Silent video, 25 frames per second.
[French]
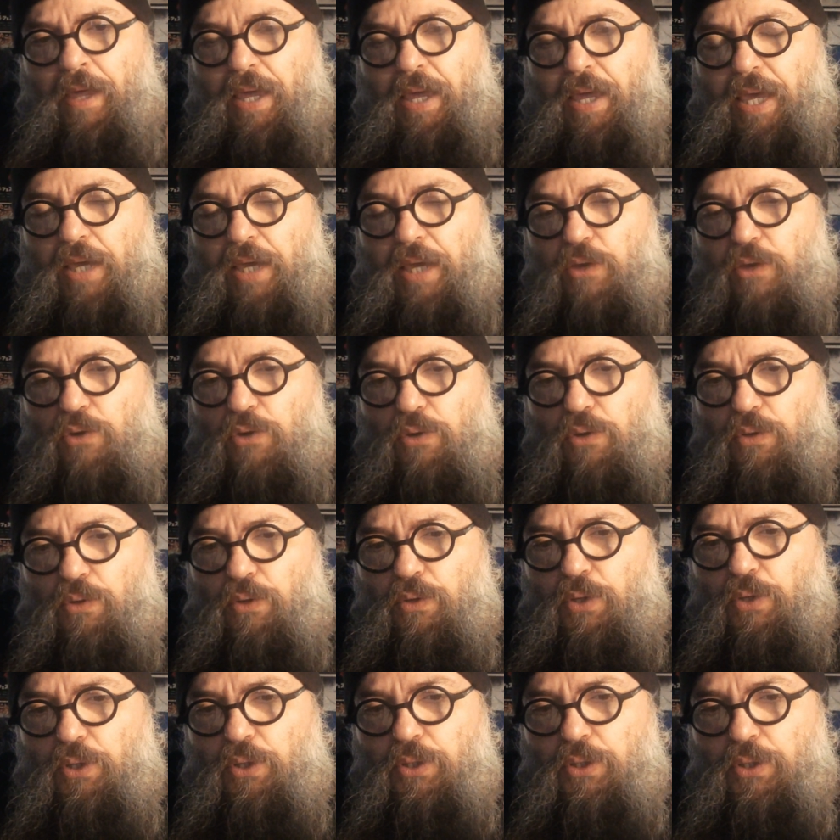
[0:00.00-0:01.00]
et
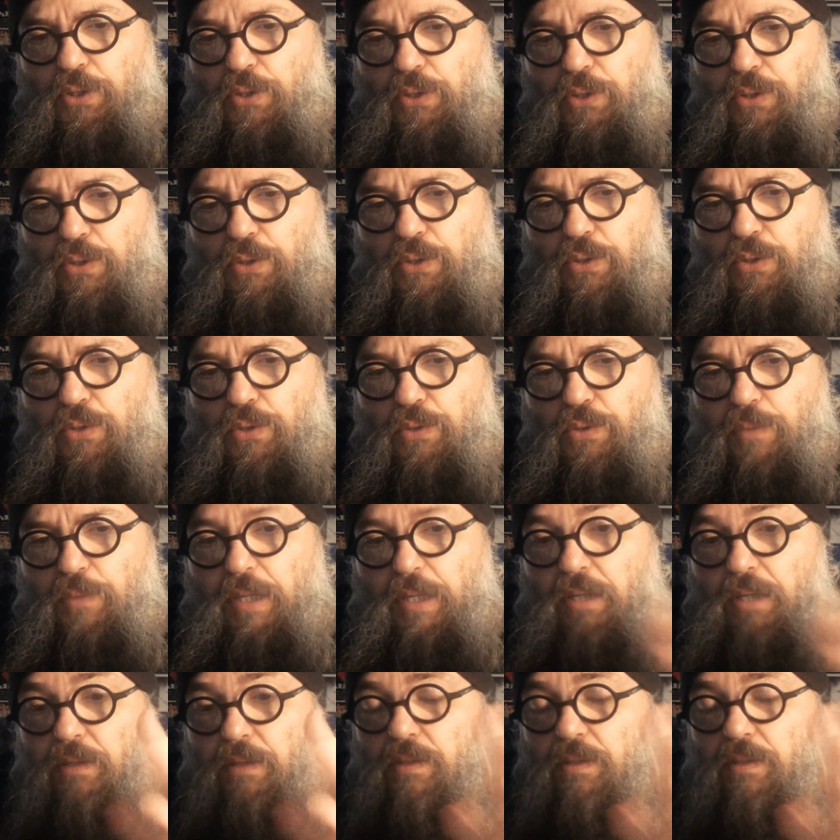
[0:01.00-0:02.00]
que euh, ben,